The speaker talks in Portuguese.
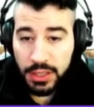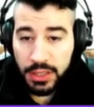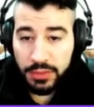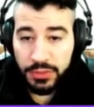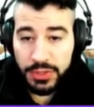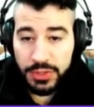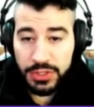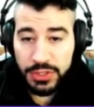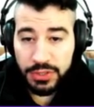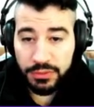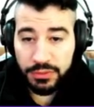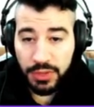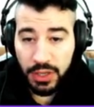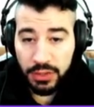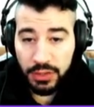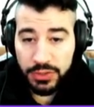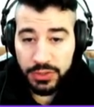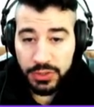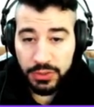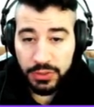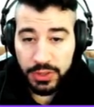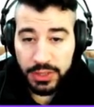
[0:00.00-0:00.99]
Uh,
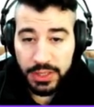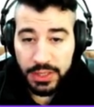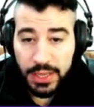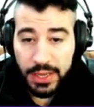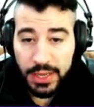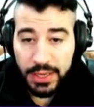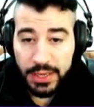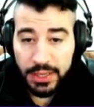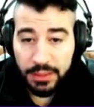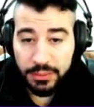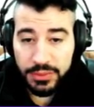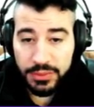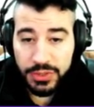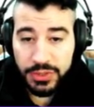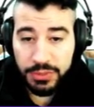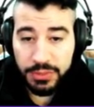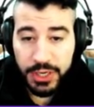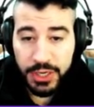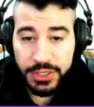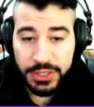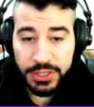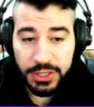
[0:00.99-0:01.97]
Festival de Culinária de
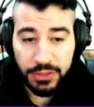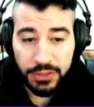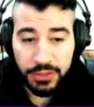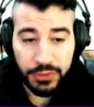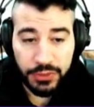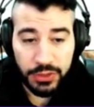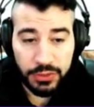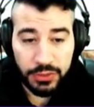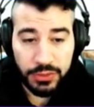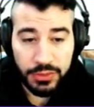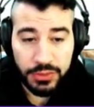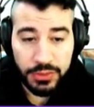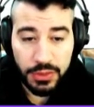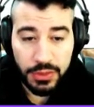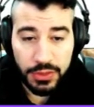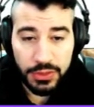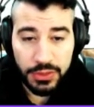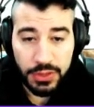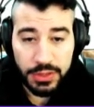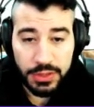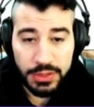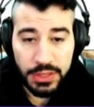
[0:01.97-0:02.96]
Martina Finto.
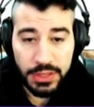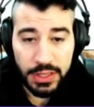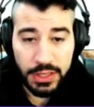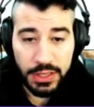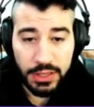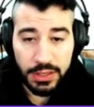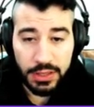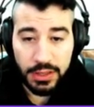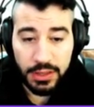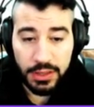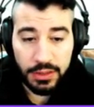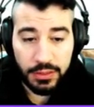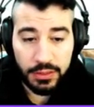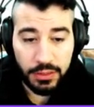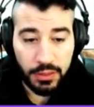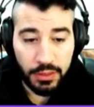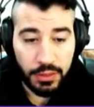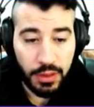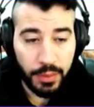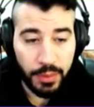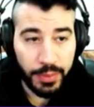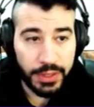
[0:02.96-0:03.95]
Só você
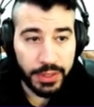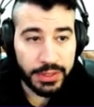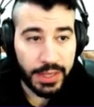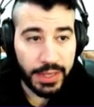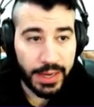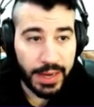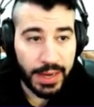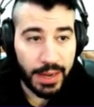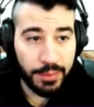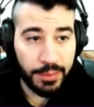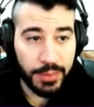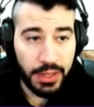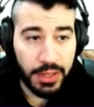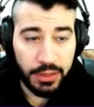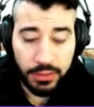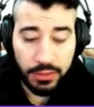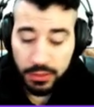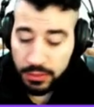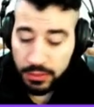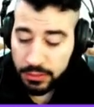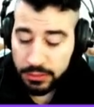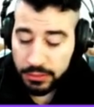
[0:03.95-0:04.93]
apertar
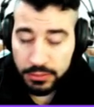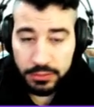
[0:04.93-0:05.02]
caminho,